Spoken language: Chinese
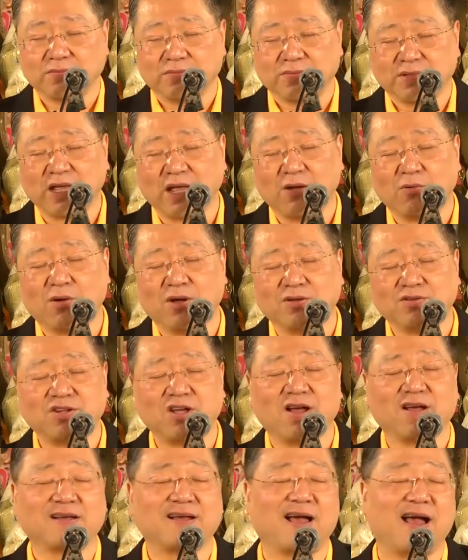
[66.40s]
再往
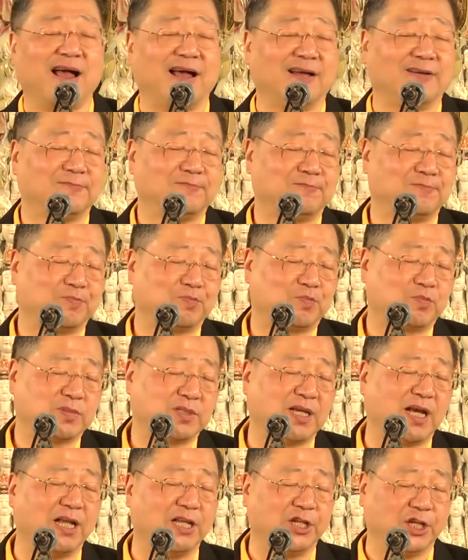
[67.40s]
下看，
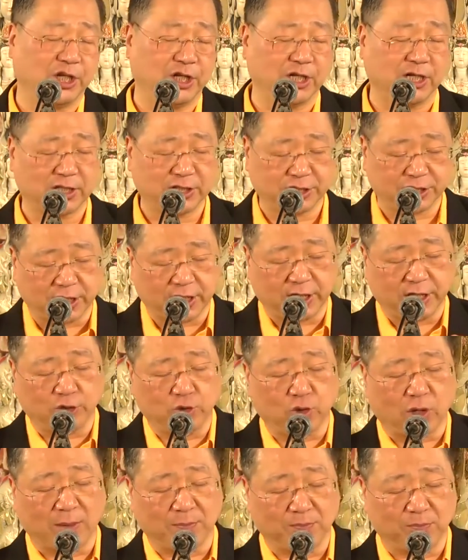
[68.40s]
在你的这一
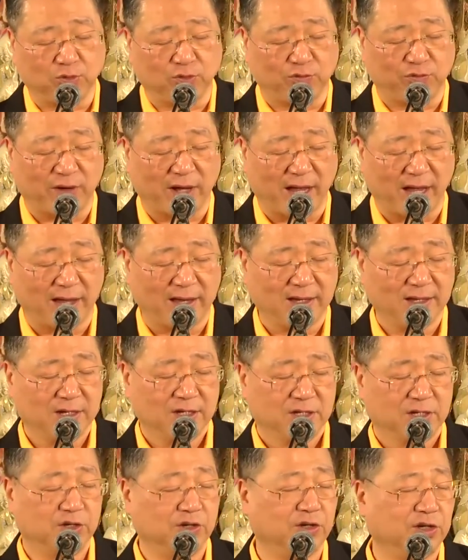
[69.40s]
段部分
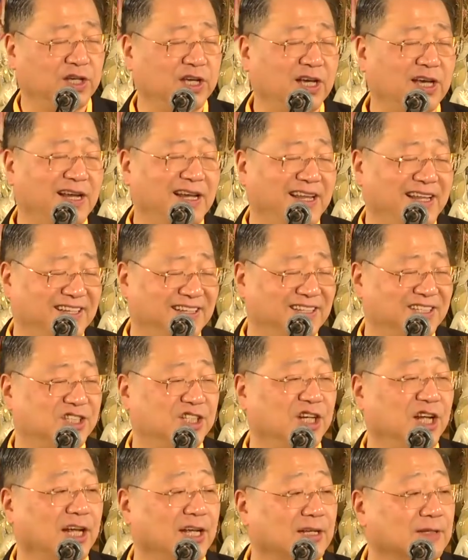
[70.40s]
有一个灵
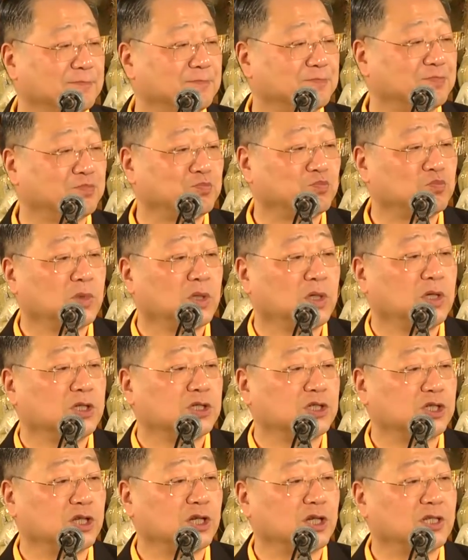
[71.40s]
性，
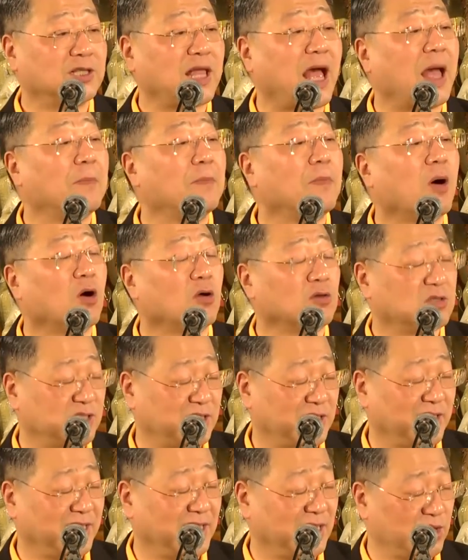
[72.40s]
是个戴帽子
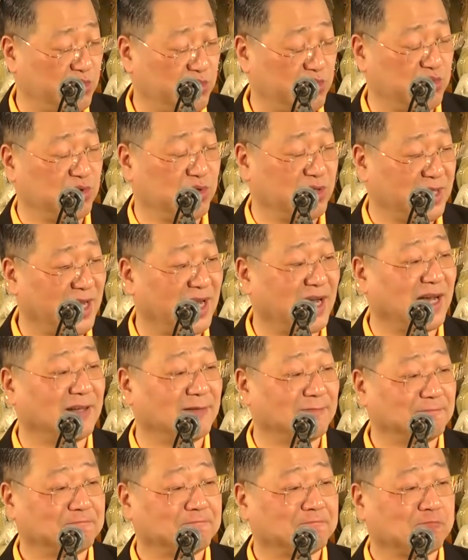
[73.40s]
的一个女的。
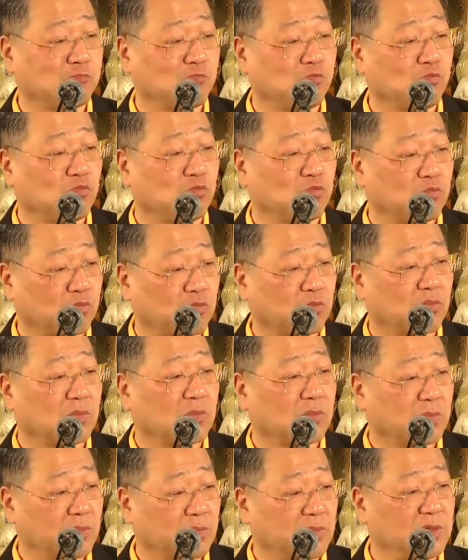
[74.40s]
是。
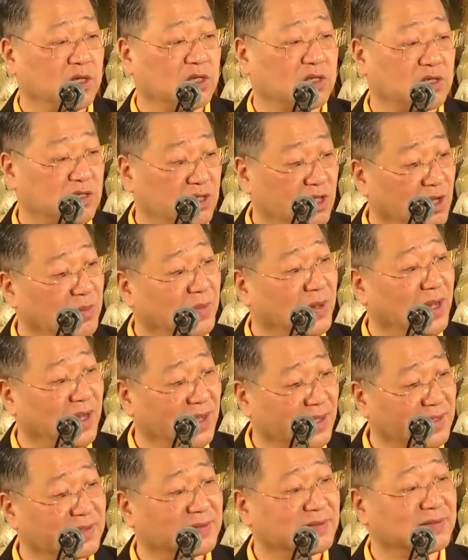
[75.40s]
你知道
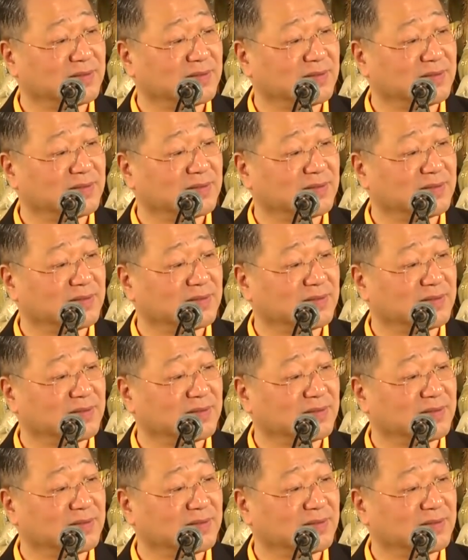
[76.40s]
吗？